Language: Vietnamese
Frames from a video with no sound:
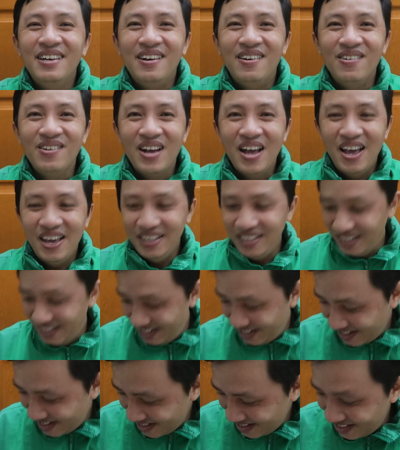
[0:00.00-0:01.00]
Ok,
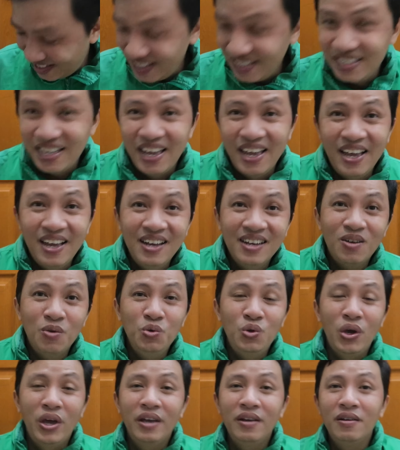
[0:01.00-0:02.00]
thì chia sẻ câu
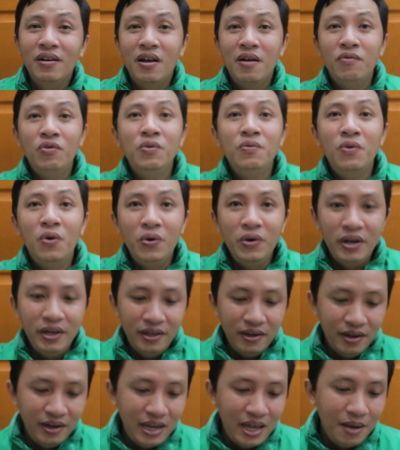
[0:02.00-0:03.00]
chuyện vui vui để
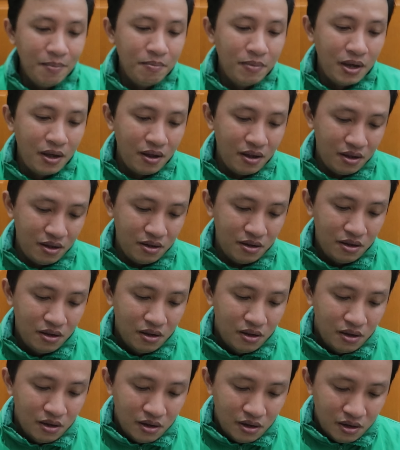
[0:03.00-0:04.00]
cho anh em
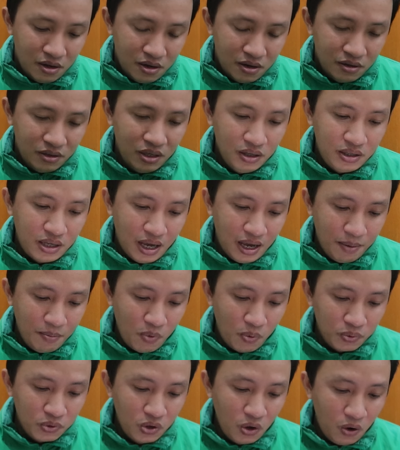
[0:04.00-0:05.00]
chia sẻ
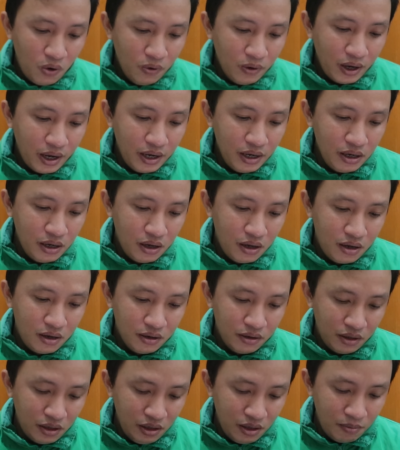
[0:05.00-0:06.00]
một số cái
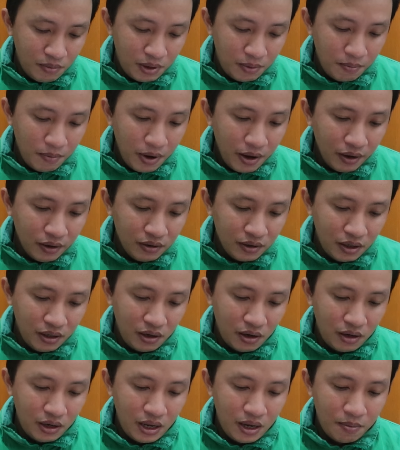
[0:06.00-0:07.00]
gì mình biết để
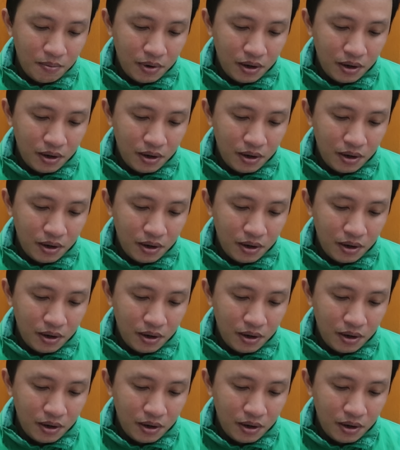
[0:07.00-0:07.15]
cho anh